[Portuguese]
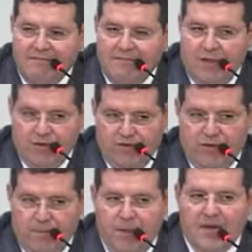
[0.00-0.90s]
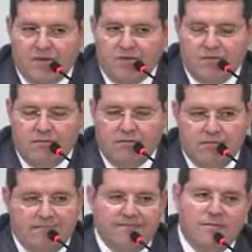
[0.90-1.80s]
E o indivíduo preso.
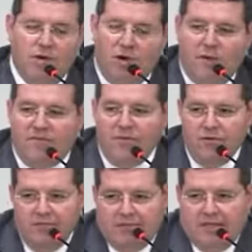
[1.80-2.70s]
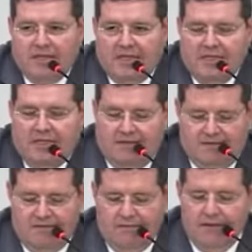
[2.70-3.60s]
Óbvio que
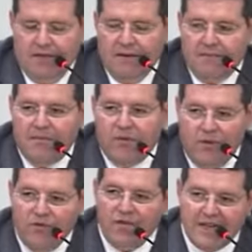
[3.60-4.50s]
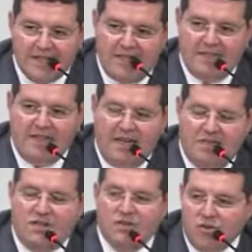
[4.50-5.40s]
houve a necessidade
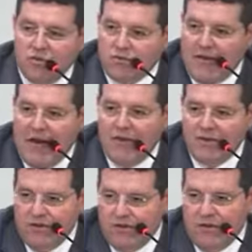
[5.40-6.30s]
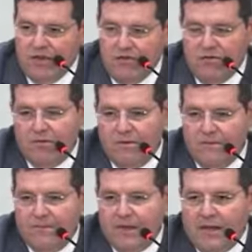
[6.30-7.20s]
de soltar o indivíduo,
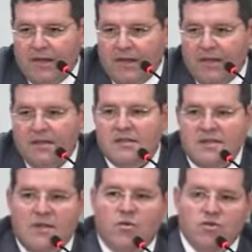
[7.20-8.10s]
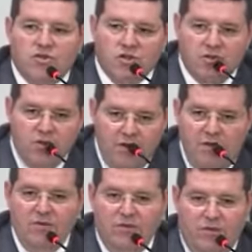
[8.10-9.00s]
se constituir
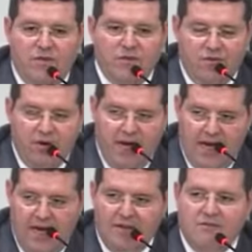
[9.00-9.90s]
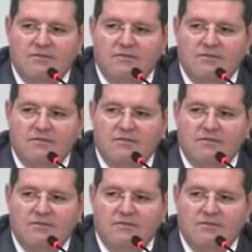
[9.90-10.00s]
um novo advogado,